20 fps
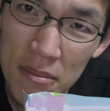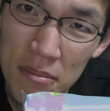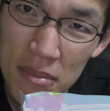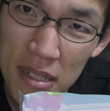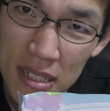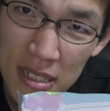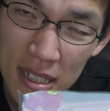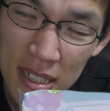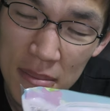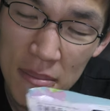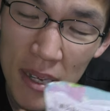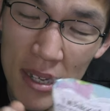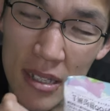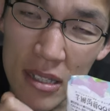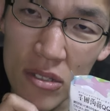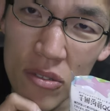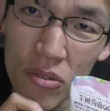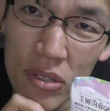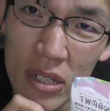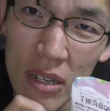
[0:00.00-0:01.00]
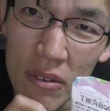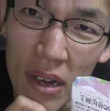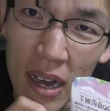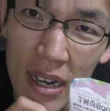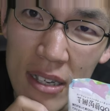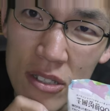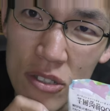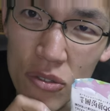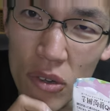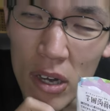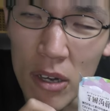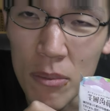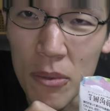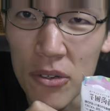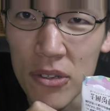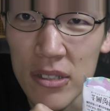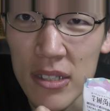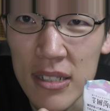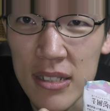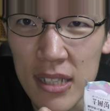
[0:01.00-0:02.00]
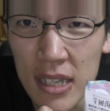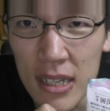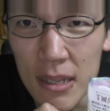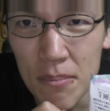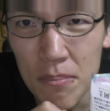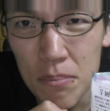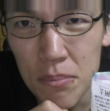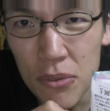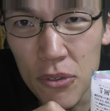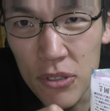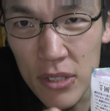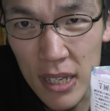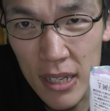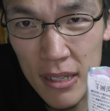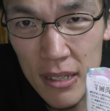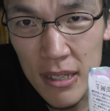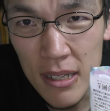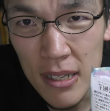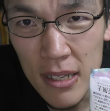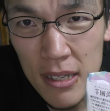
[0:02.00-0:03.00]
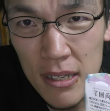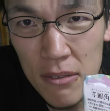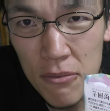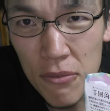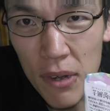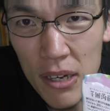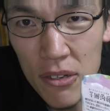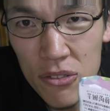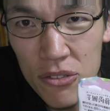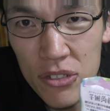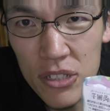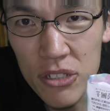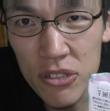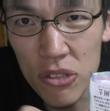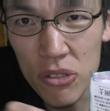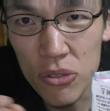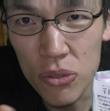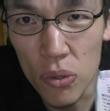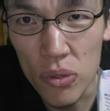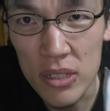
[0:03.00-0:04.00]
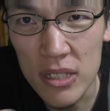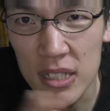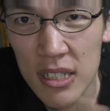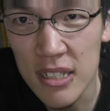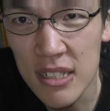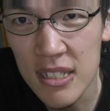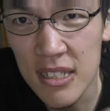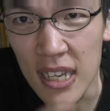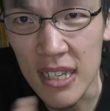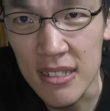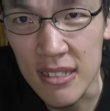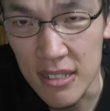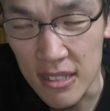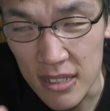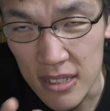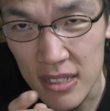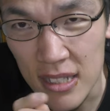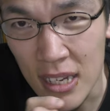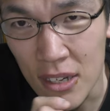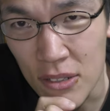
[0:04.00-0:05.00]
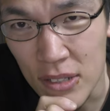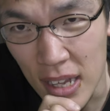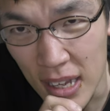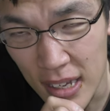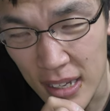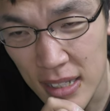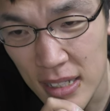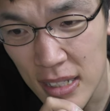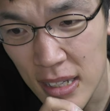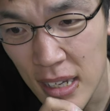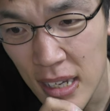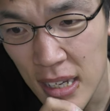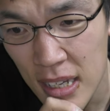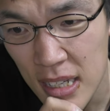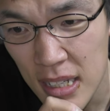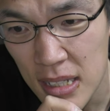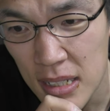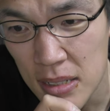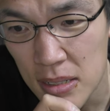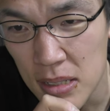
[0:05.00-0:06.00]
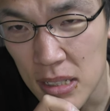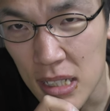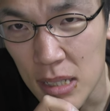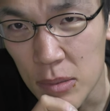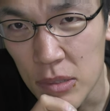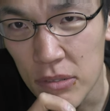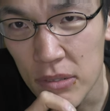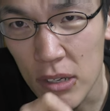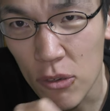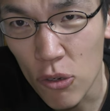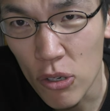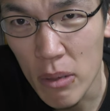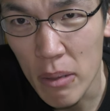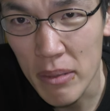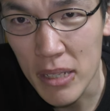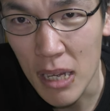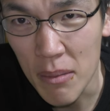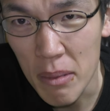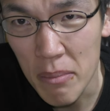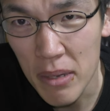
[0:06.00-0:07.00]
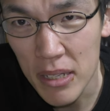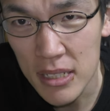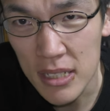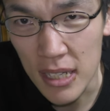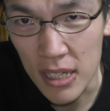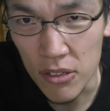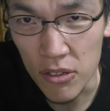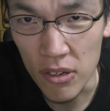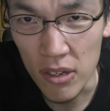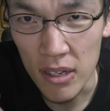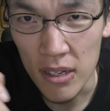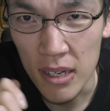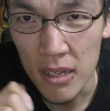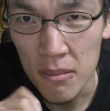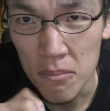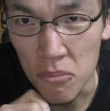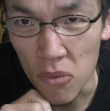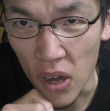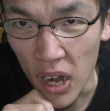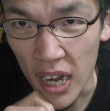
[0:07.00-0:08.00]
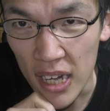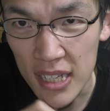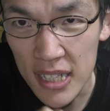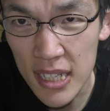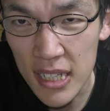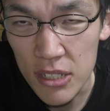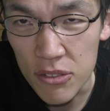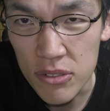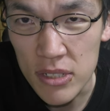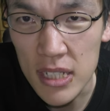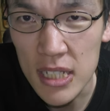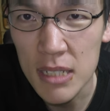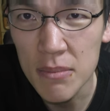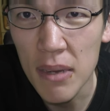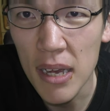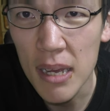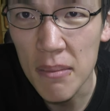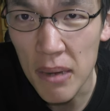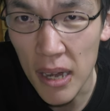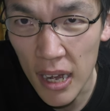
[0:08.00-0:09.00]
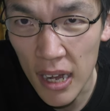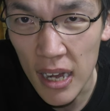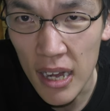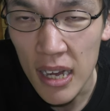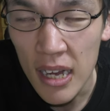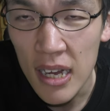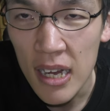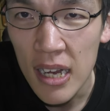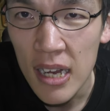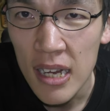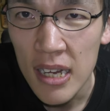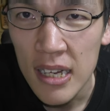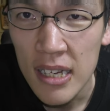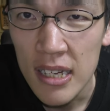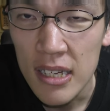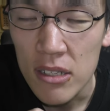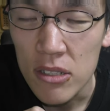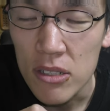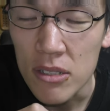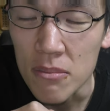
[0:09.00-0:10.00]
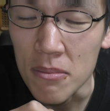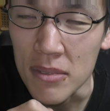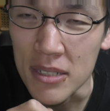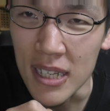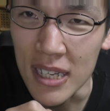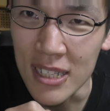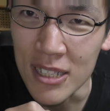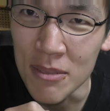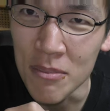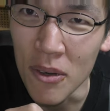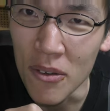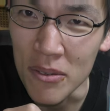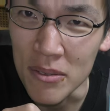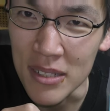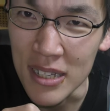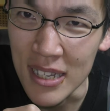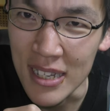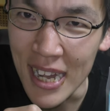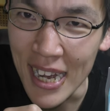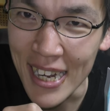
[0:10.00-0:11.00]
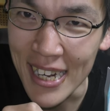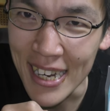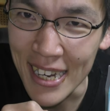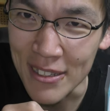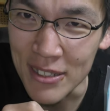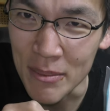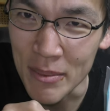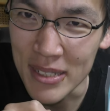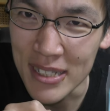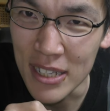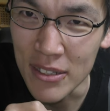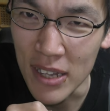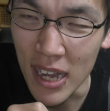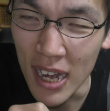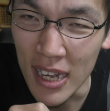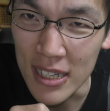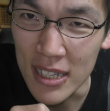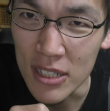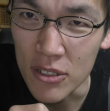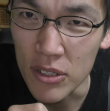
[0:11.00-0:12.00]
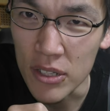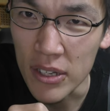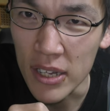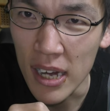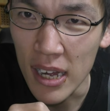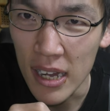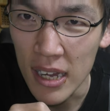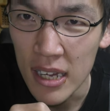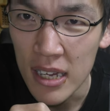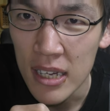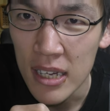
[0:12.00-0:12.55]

確かに万能ではあるとは思うのですが一方で悪く言うとどっちつかずなので自分はこのまま食べましたけどもうはっきり言ってしまえば最初もう長々言ってますけどねはっきり言ってな